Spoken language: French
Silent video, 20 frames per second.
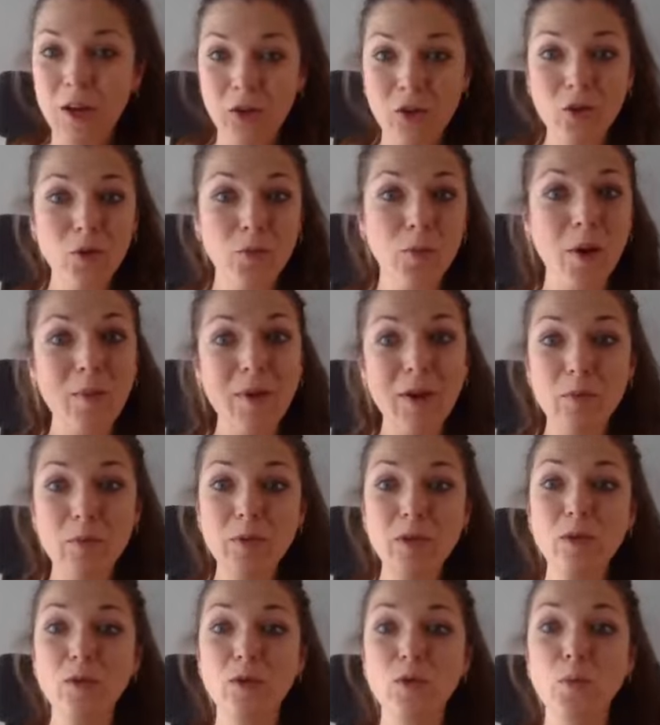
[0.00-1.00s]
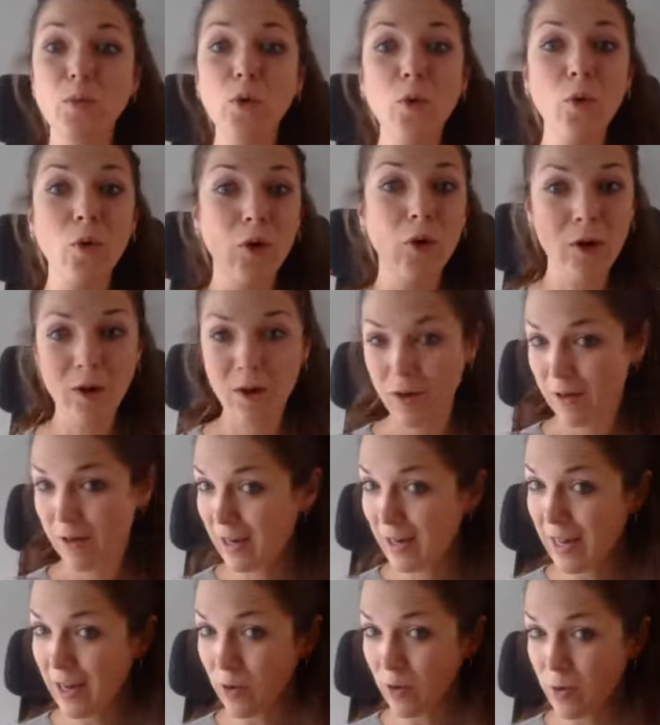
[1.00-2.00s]
Donc, première option, tu peux
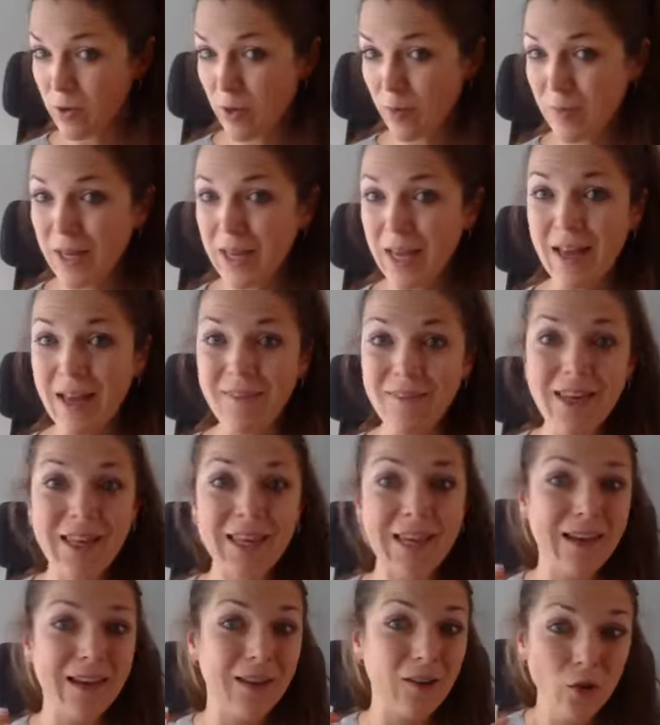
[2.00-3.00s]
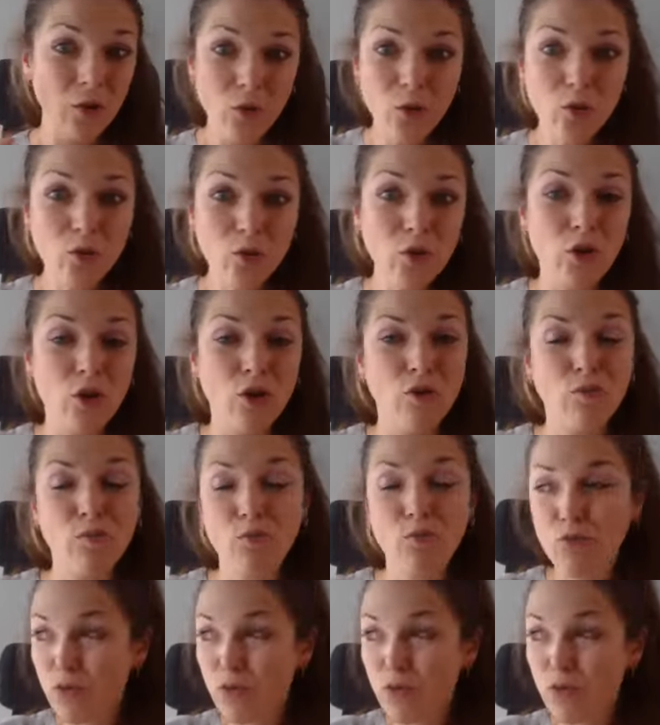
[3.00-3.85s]
la consommer avec une,